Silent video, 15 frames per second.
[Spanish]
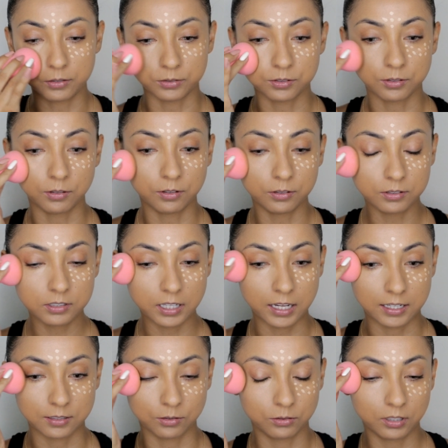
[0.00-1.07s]
los ojos
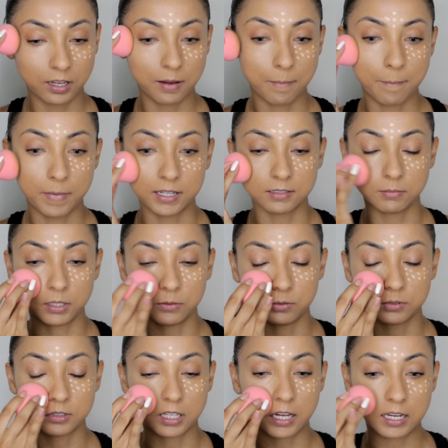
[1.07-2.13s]
que es donde más me
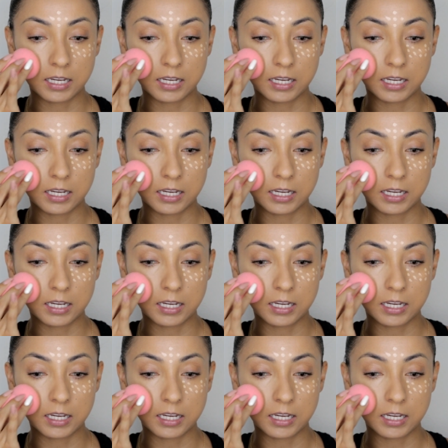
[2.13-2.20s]
gusta